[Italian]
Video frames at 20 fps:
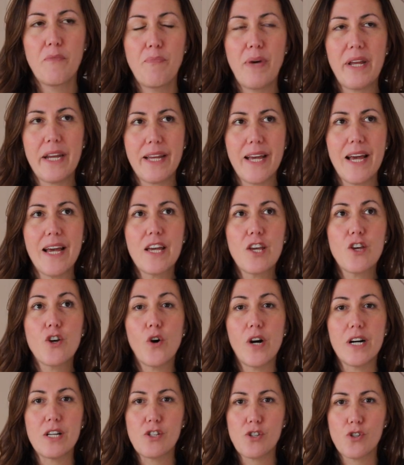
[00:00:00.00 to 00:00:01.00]
Perché
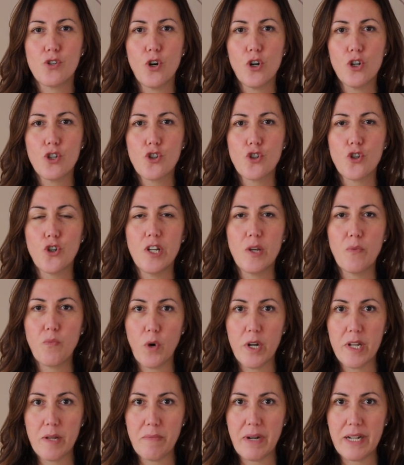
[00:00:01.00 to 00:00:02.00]
io associo le
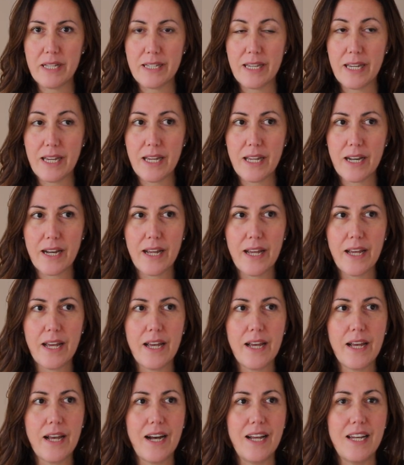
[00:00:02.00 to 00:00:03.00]
buone
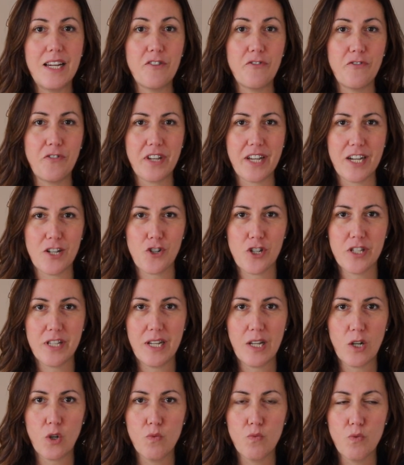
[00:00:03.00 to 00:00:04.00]
maniere all'efficacia
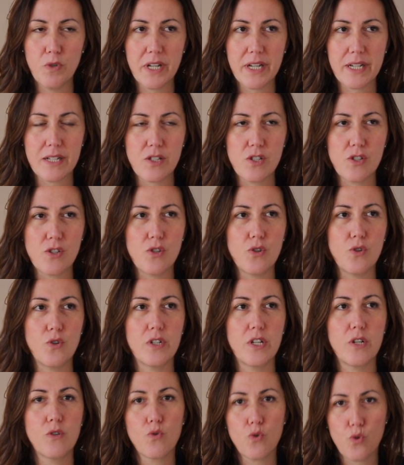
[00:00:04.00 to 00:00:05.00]
della
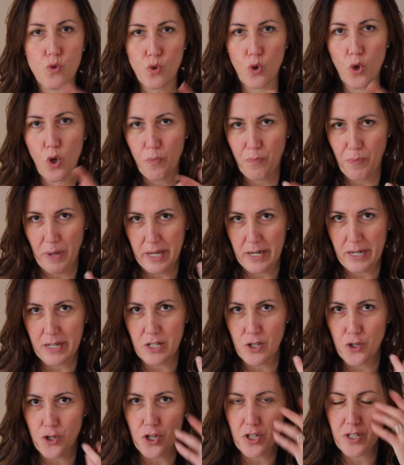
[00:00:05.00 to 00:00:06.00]
comunicazione, non solo per
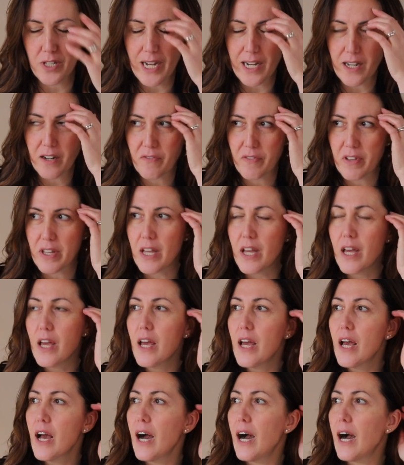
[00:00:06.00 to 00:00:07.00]
incitarvi
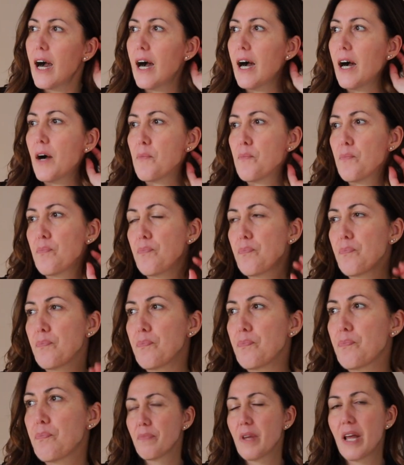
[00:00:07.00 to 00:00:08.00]
a a,
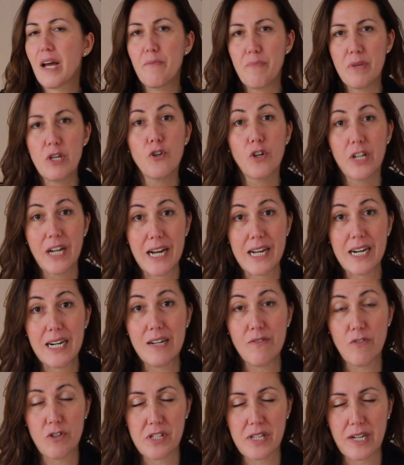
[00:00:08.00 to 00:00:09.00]
a migliorare
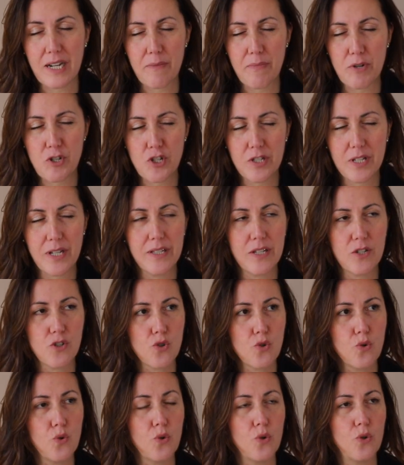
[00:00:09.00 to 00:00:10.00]
la vostra capacità di
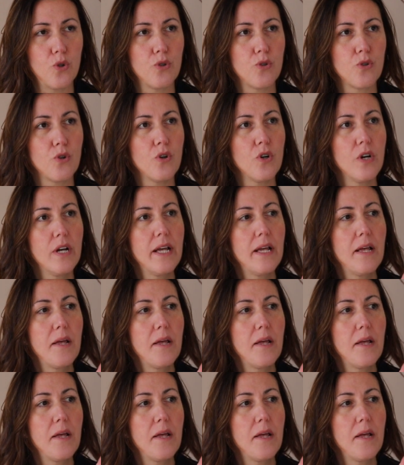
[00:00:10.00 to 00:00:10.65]
ascolto,